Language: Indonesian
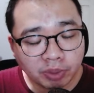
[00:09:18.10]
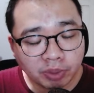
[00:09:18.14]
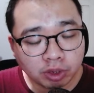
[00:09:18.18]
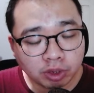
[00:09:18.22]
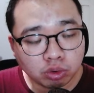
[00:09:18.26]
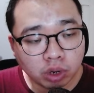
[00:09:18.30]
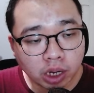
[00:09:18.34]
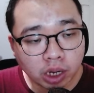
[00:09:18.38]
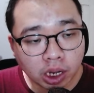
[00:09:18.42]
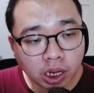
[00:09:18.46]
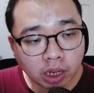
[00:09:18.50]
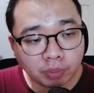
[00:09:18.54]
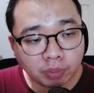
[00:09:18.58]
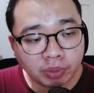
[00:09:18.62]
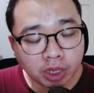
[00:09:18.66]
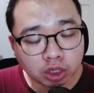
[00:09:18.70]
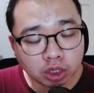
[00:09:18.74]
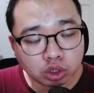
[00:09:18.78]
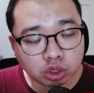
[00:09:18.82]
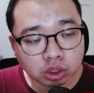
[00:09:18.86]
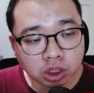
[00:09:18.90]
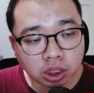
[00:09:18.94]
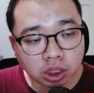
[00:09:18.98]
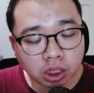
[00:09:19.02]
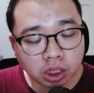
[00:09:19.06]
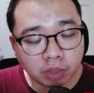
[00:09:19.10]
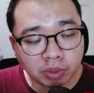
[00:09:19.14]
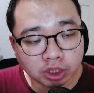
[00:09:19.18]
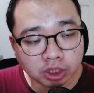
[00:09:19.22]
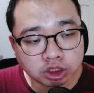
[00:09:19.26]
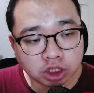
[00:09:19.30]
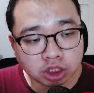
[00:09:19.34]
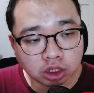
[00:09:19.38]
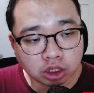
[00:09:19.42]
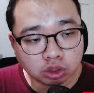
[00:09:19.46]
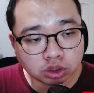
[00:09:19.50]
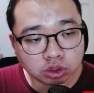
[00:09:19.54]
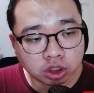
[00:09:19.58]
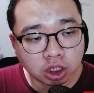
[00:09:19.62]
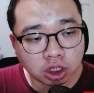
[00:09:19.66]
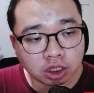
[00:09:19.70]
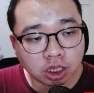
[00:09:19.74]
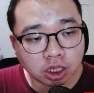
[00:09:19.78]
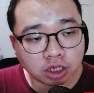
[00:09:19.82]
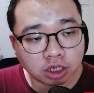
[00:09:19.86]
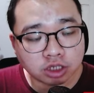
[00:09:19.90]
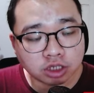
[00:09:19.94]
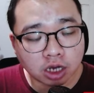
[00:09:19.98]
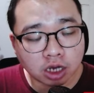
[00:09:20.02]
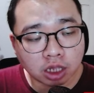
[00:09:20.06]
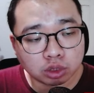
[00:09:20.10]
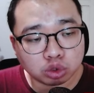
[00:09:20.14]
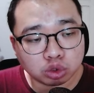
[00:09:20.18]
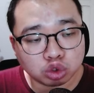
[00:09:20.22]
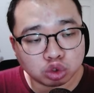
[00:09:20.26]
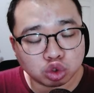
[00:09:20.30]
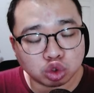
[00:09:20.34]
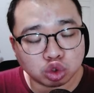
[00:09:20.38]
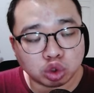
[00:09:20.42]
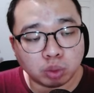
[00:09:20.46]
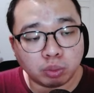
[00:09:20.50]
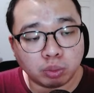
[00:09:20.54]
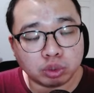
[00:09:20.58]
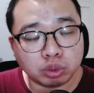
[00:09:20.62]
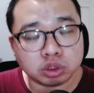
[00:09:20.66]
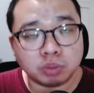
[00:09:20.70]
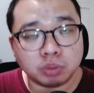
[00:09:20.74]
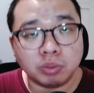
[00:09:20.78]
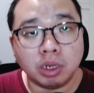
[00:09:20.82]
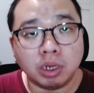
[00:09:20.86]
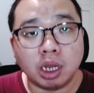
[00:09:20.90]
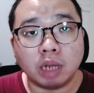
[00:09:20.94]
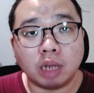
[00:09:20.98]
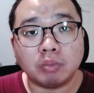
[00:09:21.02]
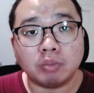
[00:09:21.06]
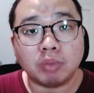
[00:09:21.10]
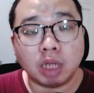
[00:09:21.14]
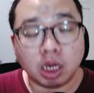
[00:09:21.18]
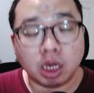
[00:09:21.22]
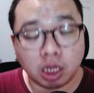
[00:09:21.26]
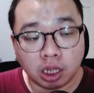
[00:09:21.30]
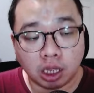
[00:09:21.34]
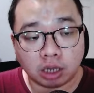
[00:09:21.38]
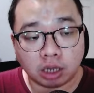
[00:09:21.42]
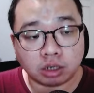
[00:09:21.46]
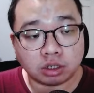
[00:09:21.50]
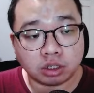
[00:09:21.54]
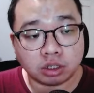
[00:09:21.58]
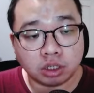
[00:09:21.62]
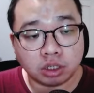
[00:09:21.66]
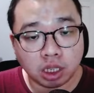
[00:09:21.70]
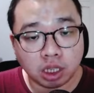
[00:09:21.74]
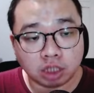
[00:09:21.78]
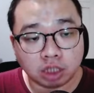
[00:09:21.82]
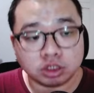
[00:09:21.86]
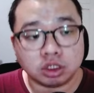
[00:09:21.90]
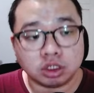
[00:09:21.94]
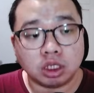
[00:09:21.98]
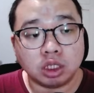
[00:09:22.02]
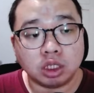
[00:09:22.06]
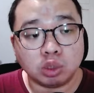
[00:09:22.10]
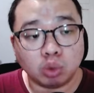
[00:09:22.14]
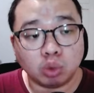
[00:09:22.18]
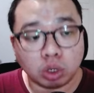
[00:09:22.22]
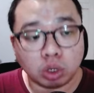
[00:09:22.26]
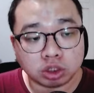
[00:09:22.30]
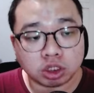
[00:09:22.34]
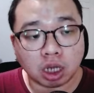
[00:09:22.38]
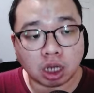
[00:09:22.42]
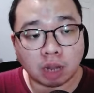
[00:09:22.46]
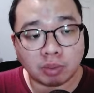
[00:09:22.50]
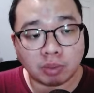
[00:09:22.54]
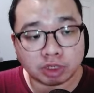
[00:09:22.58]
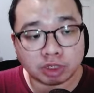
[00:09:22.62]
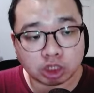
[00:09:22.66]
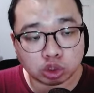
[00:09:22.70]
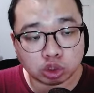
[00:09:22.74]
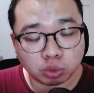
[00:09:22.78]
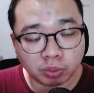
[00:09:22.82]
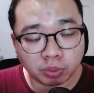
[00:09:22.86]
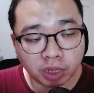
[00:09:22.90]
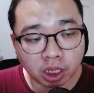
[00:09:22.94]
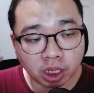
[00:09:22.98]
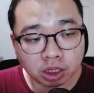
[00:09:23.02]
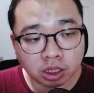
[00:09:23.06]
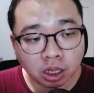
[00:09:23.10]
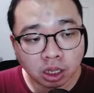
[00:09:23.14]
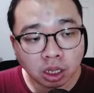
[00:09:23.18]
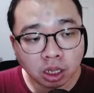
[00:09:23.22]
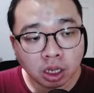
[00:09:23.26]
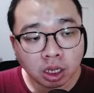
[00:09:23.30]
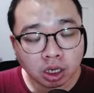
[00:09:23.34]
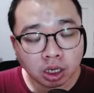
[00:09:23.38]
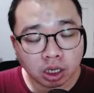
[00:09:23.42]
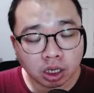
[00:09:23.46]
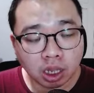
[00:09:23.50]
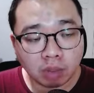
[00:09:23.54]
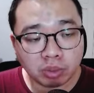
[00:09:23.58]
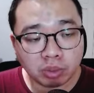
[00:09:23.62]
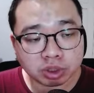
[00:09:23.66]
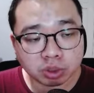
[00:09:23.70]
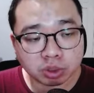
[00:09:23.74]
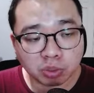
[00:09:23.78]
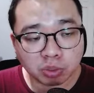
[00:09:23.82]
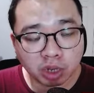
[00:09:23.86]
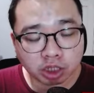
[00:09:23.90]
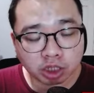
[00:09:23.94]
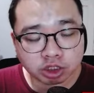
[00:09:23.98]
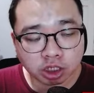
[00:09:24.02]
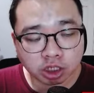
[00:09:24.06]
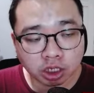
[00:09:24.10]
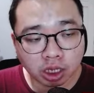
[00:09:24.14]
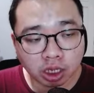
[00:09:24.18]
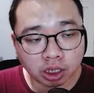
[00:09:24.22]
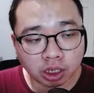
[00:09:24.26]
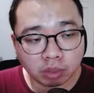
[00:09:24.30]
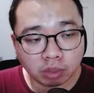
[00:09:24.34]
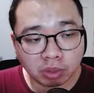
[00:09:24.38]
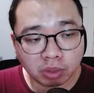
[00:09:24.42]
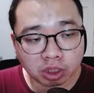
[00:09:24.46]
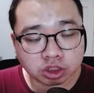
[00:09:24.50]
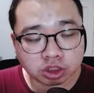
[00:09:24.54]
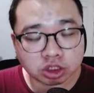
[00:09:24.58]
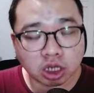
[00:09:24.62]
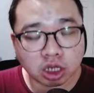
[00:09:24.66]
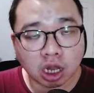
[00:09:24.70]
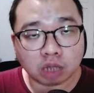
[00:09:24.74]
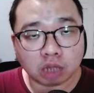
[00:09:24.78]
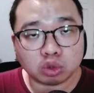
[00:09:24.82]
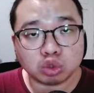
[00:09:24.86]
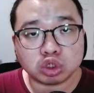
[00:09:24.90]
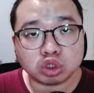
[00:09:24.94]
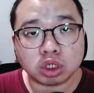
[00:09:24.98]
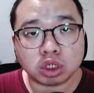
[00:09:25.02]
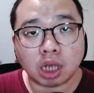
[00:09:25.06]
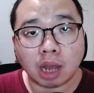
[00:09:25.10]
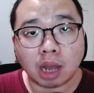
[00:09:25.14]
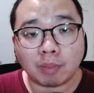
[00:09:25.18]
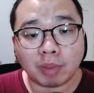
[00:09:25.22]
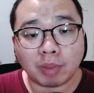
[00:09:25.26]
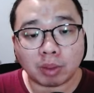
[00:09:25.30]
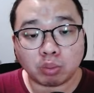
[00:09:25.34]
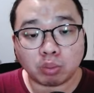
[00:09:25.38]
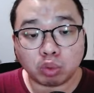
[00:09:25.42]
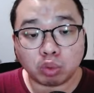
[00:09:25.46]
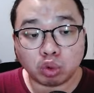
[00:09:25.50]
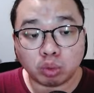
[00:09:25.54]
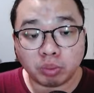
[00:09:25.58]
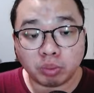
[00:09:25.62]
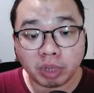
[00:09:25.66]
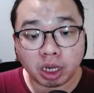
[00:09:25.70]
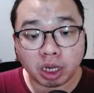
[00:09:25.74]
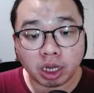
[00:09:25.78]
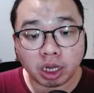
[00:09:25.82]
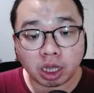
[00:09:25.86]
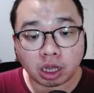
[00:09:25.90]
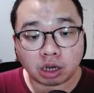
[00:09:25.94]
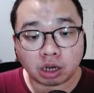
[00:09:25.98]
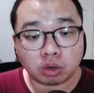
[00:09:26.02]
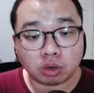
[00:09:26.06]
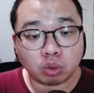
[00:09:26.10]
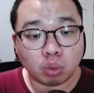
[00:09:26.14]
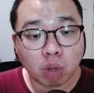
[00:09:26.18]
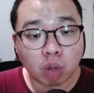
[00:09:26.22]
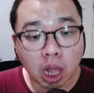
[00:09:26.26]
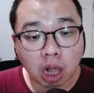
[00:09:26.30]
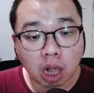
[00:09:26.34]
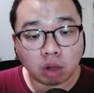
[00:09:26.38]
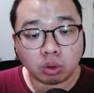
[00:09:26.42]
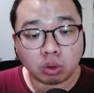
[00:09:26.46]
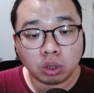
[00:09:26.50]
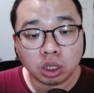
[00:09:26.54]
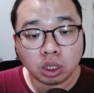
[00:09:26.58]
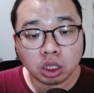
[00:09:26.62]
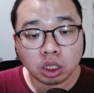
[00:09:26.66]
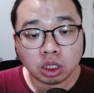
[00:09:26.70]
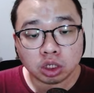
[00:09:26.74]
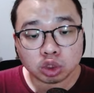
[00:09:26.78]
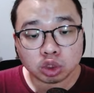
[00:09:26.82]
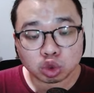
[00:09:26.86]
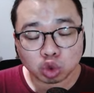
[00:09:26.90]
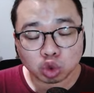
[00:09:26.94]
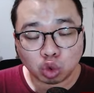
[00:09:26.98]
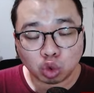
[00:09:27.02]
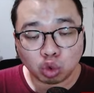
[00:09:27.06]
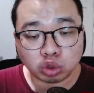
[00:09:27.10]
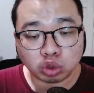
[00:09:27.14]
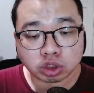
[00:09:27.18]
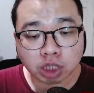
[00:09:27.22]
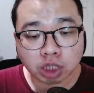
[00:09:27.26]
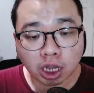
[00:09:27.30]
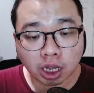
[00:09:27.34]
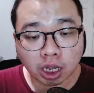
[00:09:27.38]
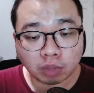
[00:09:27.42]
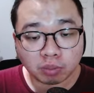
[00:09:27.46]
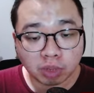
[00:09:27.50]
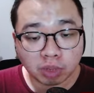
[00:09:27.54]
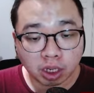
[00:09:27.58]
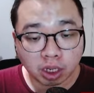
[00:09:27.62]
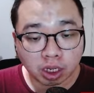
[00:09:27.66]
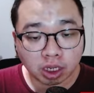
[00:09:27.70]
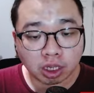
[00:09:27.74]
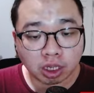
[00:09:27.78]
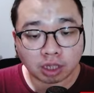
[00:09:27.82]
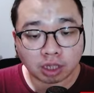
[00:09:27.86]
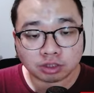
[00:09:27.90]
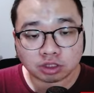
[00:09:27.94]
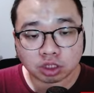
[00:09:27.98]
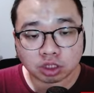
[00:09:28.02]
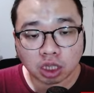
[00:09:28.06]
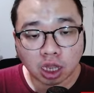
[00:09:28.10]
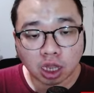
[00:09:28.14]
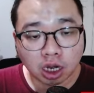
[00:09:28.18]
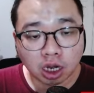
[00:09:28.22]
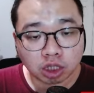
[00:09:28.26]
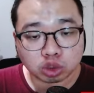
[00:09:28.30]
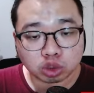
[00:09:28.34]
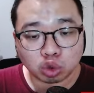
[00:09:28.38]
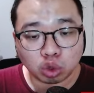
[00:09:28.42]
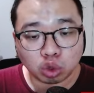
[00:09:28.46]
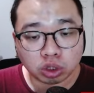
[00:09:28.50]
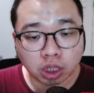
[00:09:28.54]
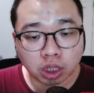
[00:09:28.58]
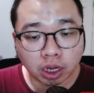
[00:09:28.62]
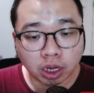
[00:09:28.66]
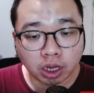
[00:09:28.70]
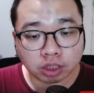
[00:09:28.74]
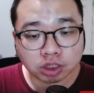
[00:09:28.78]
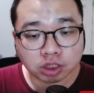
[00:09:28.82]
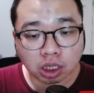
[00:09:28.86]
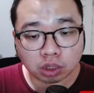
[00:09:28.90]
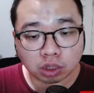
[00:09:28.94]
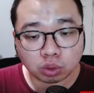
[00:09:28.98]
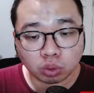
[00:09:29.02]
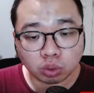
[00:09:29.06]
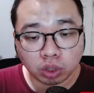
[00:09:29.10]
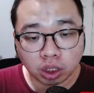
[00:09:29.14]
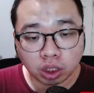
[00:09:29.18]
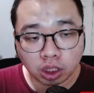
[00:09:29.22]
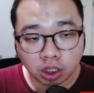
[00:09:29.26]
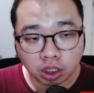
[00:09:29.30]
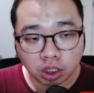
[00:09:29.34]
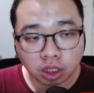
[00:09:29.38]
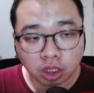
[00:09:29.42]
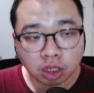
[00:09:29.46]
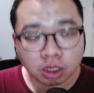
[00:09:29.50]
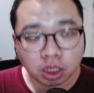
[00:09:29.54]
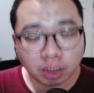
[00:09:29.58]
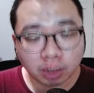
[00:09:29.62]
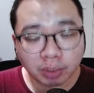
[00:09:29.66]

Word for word: Tapi gua nangkepnya total damage itu sekitar 179 miliar. Ya segituan selama satu menit dia bisa menghasilkan damage 180 miliar. Wow. Sungguh sangat mengerikan sekali Sultan yang satu ini.